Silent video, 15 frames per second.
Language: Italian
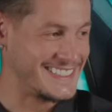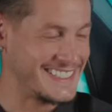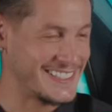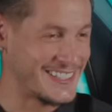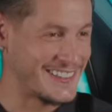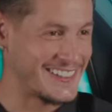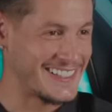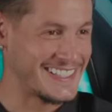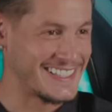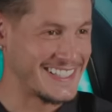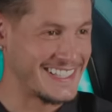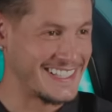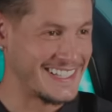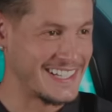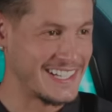dico la
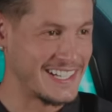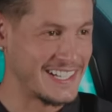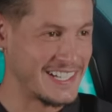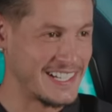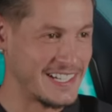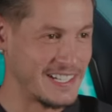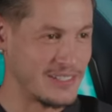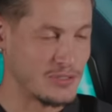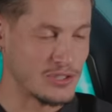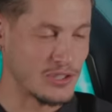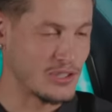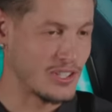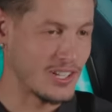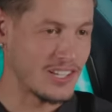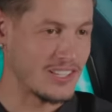verità, è un
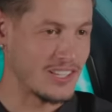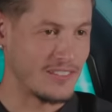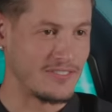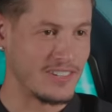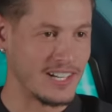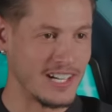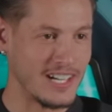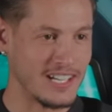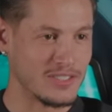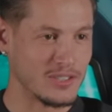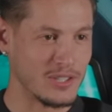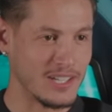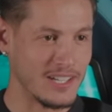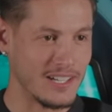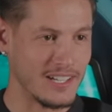sogno che si è
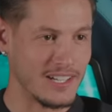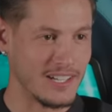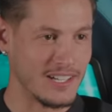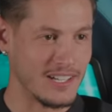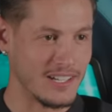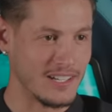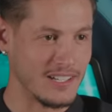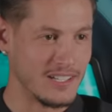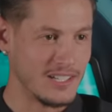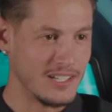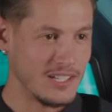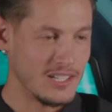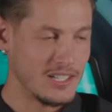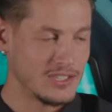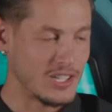avverato e
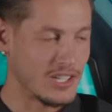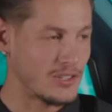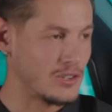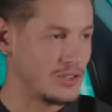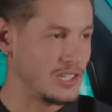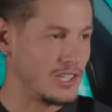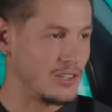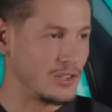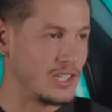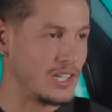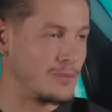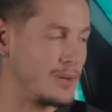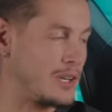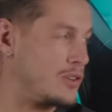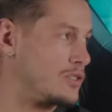cerco di
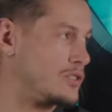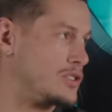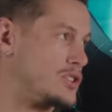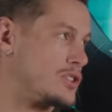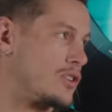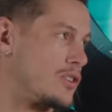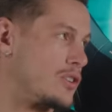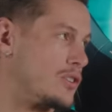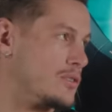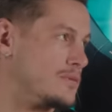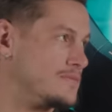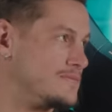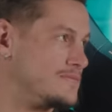godermelo ogni giorno.